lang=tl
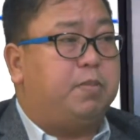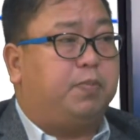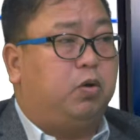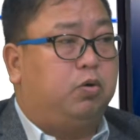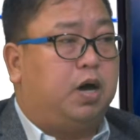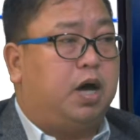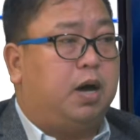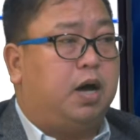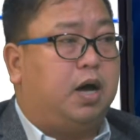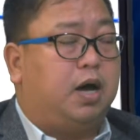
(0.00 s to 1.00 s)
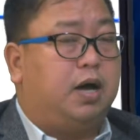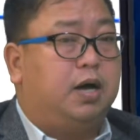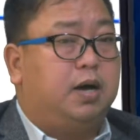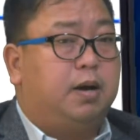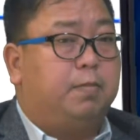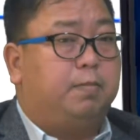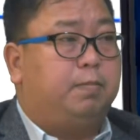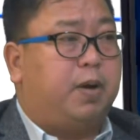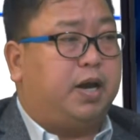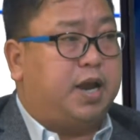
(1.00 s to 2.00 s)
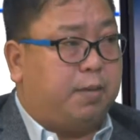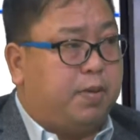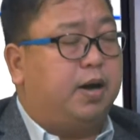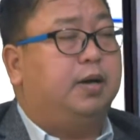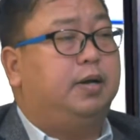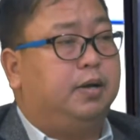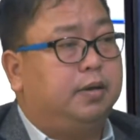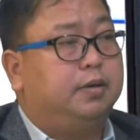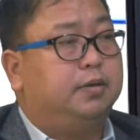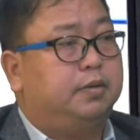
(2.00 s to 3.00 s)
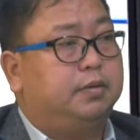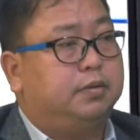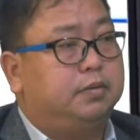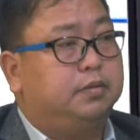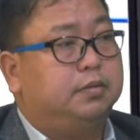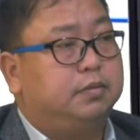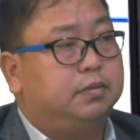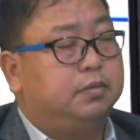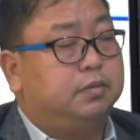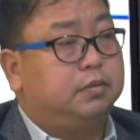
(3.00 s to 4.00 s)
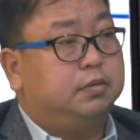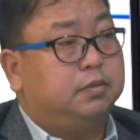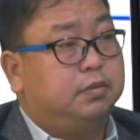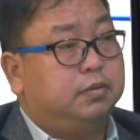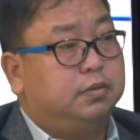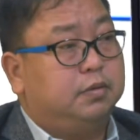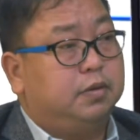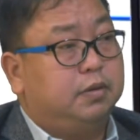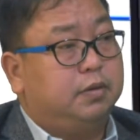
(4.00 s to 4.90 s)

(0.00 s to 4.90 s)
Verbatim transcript: pa hong uh, So sa makatwid, ang ibig niyo sabihin, sila ay mag-aaral